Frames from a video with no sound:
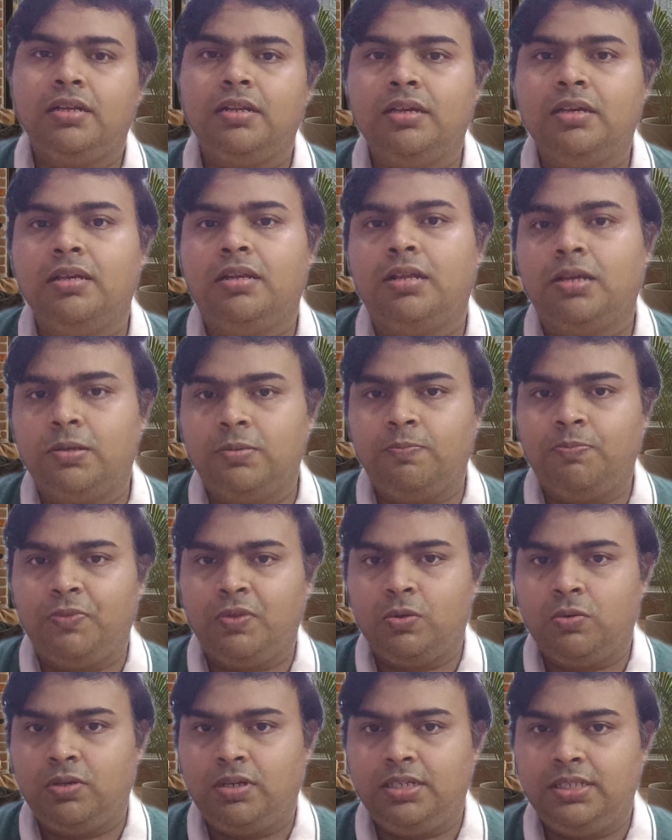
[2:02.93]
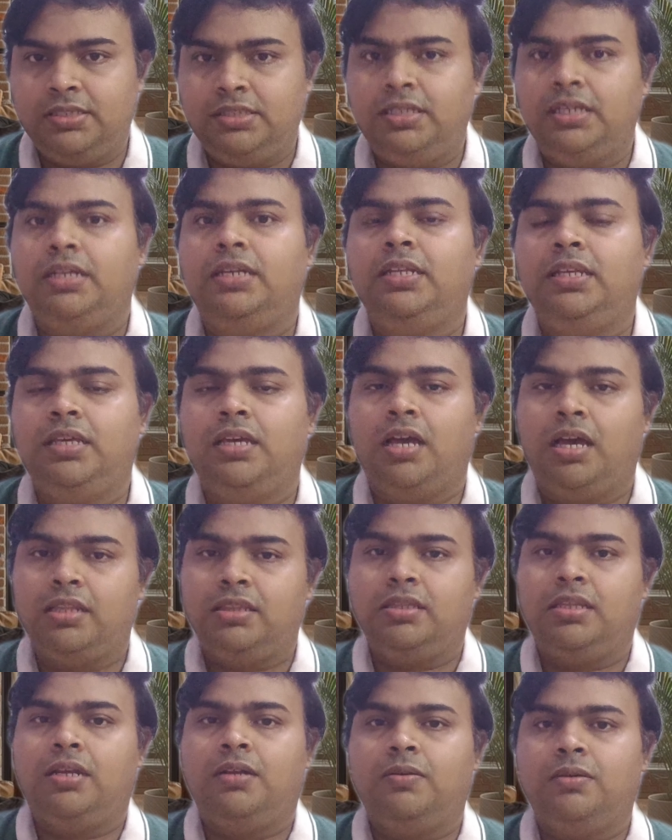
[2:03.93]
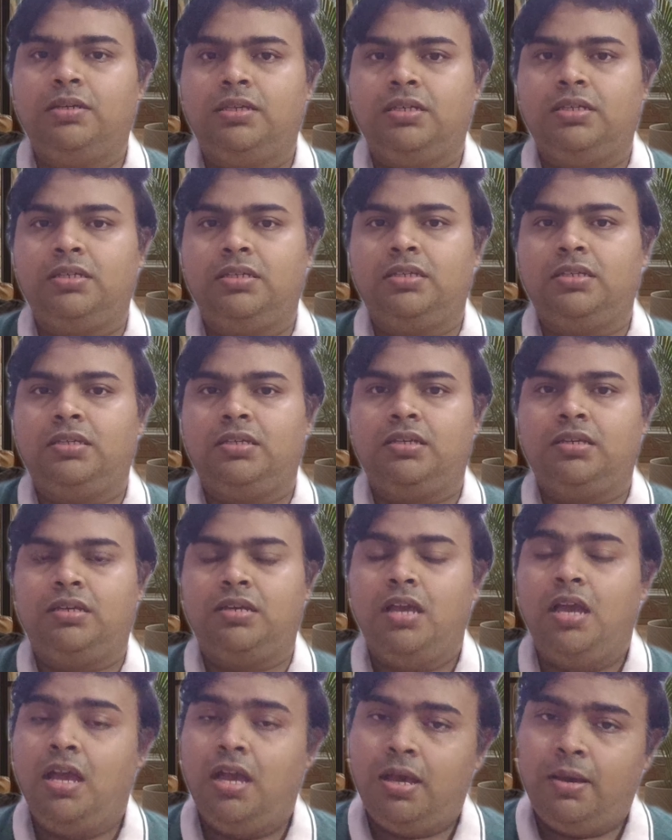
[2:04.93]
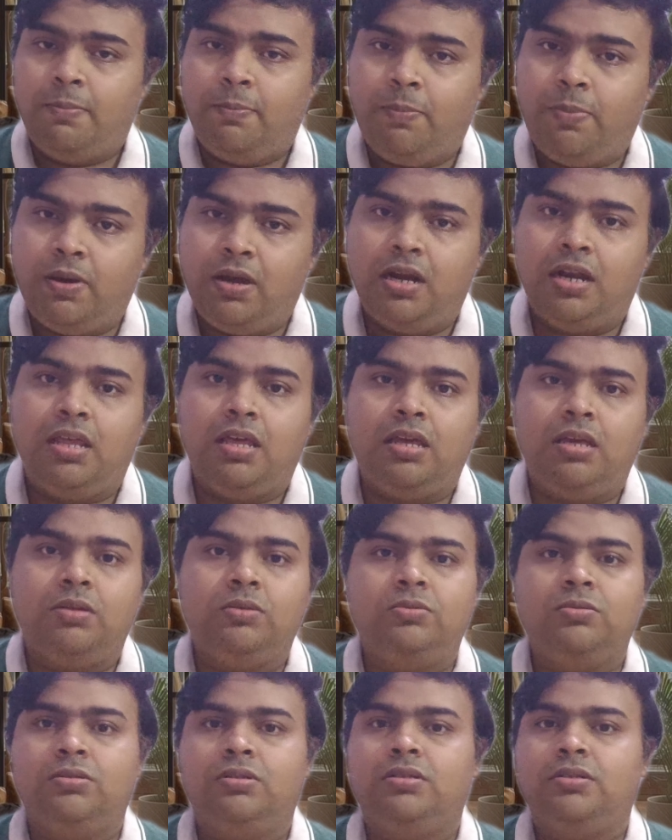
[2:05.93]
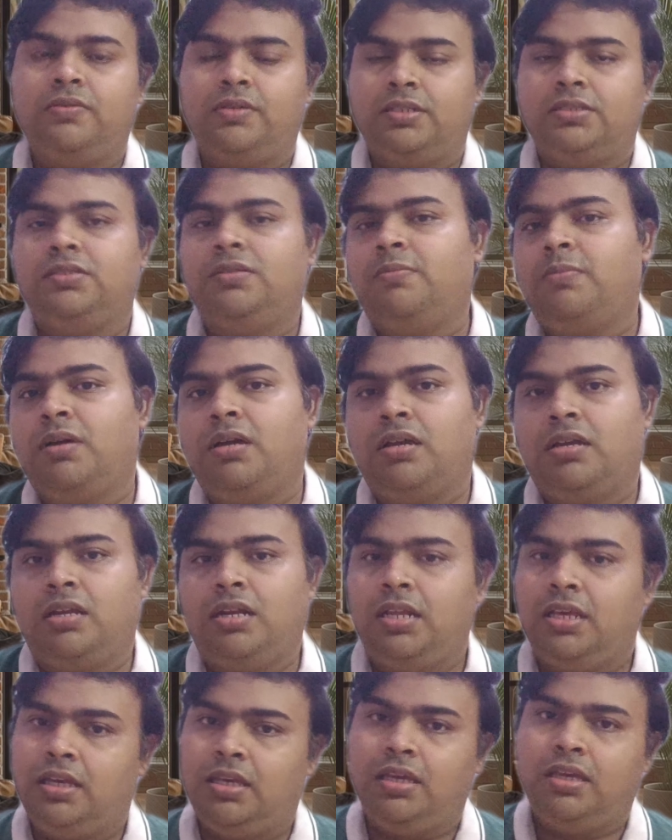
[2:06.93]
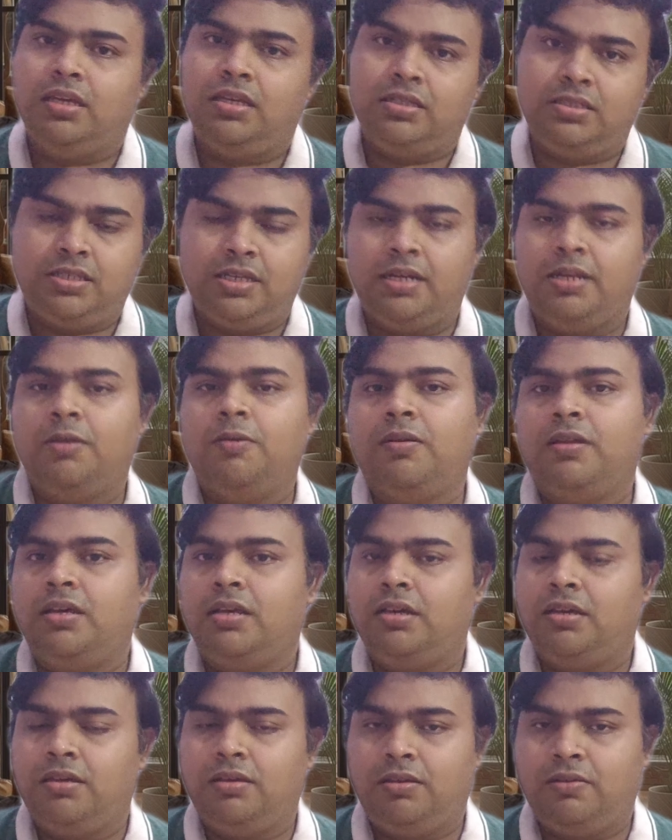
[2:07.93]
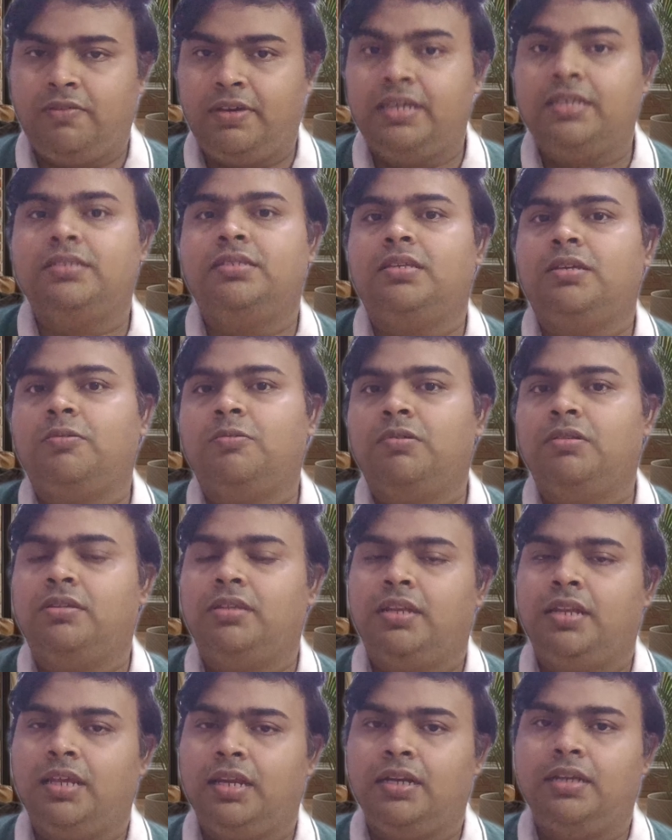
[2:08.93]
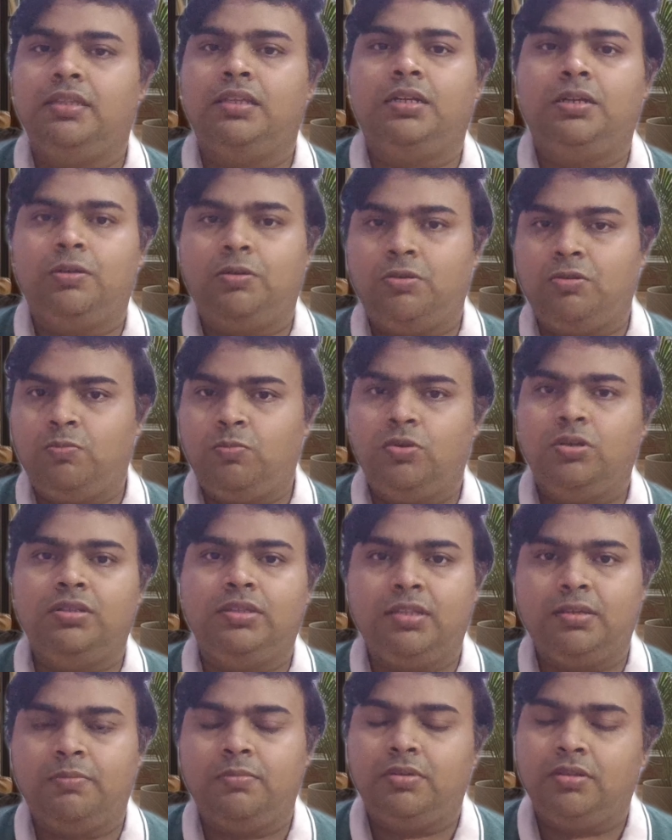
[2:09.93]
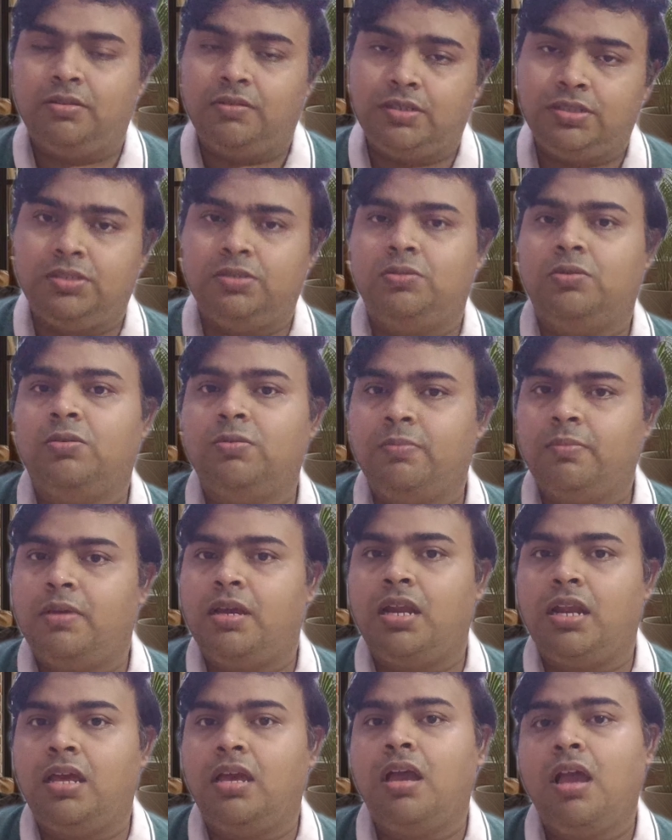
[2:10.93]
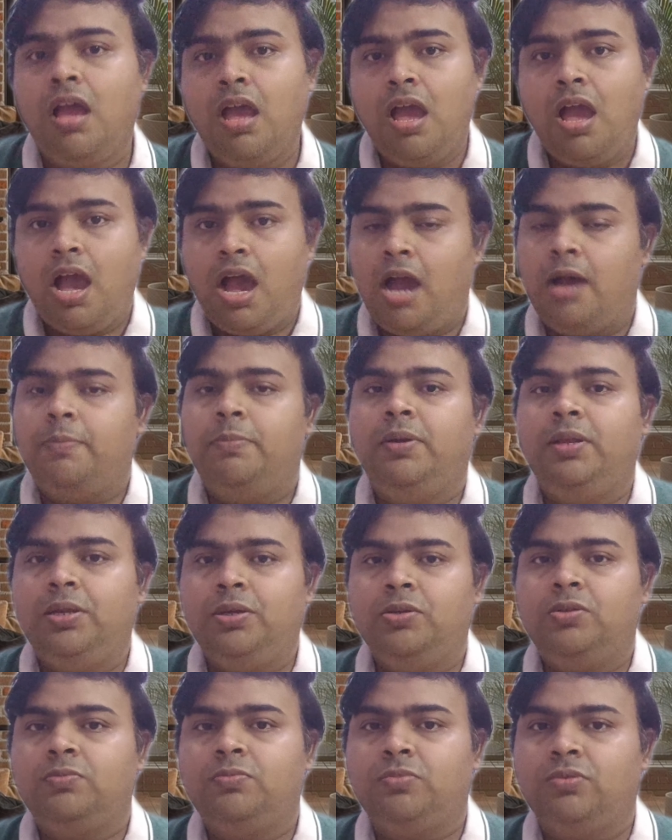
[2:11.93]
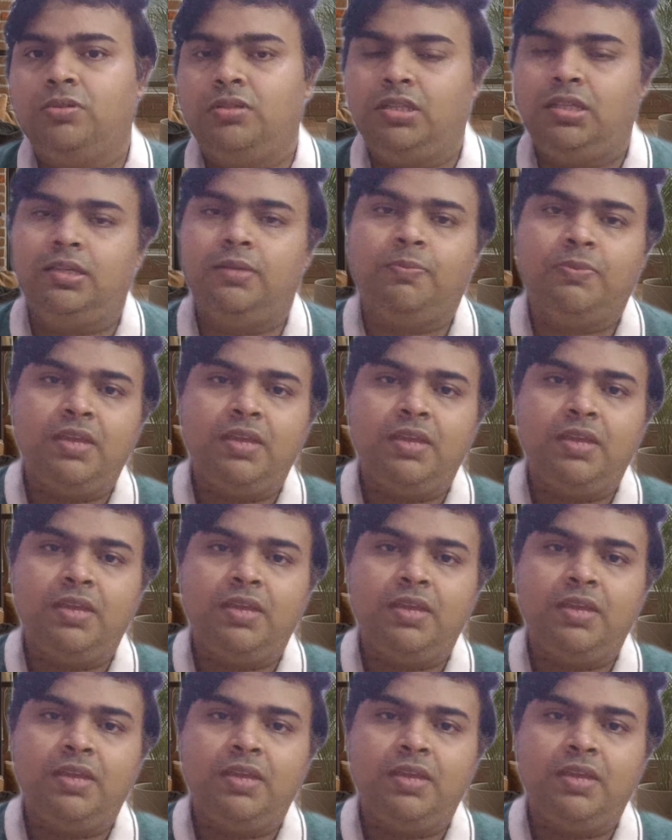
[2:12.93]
இருக்கிற ஒரு சிட்டி அந்த அளவுக்கு பல நூறு வருஷமாக லைக் சென்னையோட வயசே உங்களுக்கு தெரியும் கிட்டத்தட்ட ஒரு முந்நூற்றி ஐம்பது வருஷத்துக்கும் மேலே அப்படின்னும் போது